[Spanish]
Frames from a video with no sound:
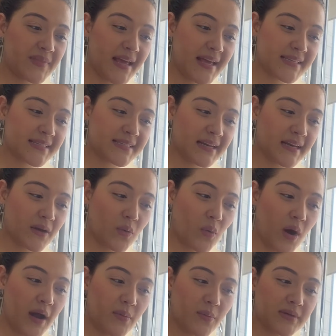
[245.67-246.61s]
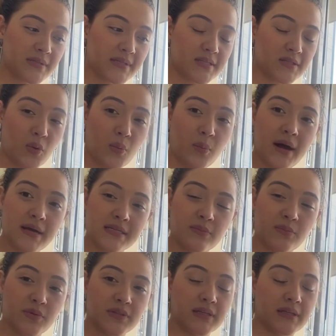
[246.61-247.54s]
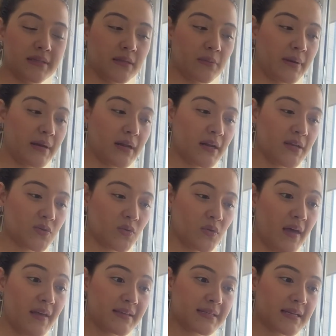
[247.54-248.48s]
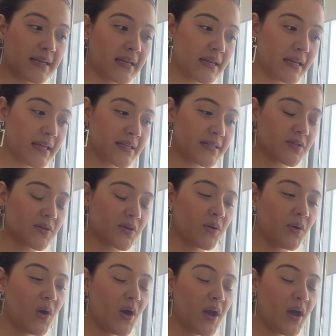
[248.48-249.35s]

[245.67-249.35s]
de, este lenguaje, pues es lo más importante para la ciudad, es el inicio